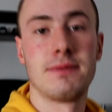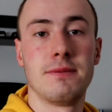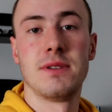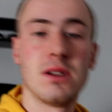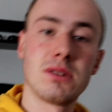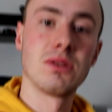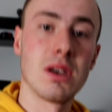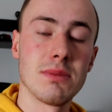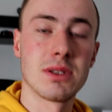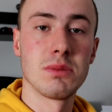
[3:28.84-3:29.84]

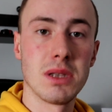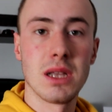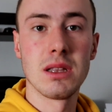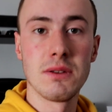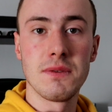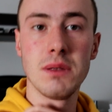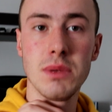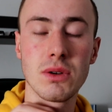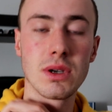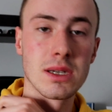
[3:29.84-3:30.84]
wylosujemy sobie na innym
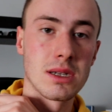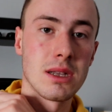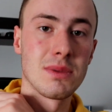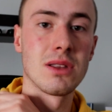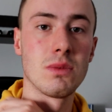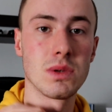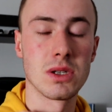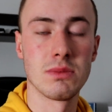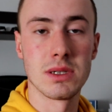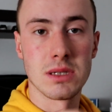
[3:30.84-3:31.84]
filmiku jeszcze tam jedną
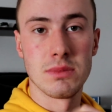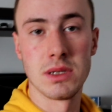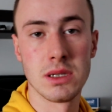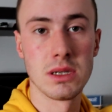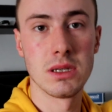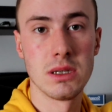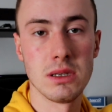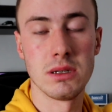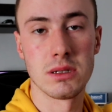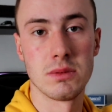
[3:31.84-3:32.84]
osobę, żeby,
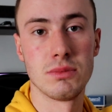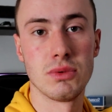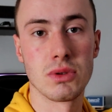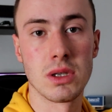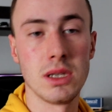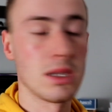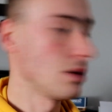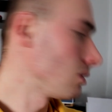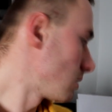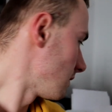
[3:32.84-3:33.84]
żeby było git.
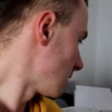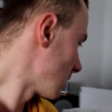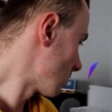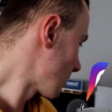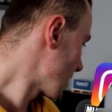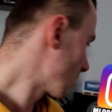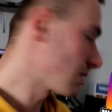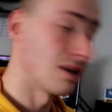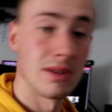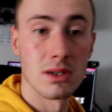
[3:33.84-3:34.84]
Oczywiście do tego
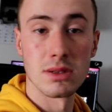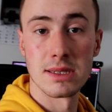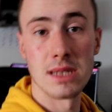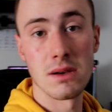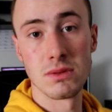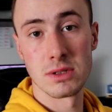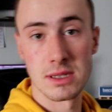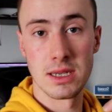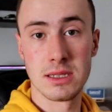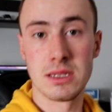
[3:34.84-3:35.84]
całego zestawu
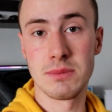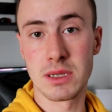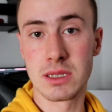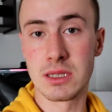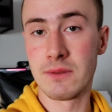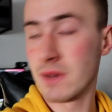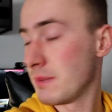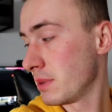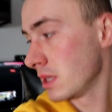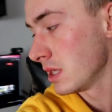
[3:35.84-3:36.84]
dostajecie tam jakieś tam
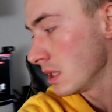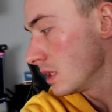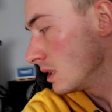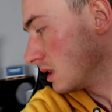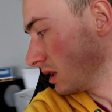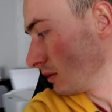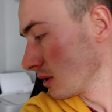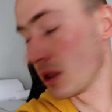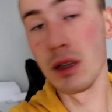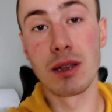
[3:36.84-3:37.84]
wlepy,
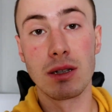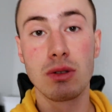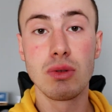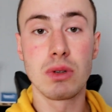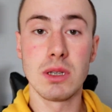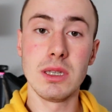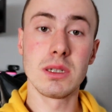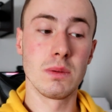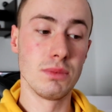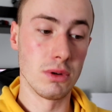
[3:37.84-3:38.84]
kilka sztuk i
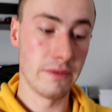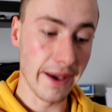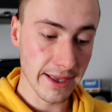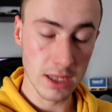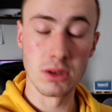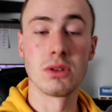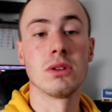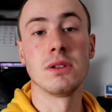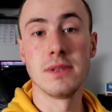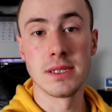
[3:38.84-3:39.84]
żeby było fajnie, no to
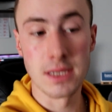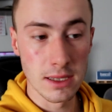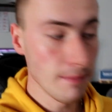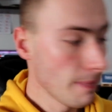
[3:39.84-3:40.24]
oczywiście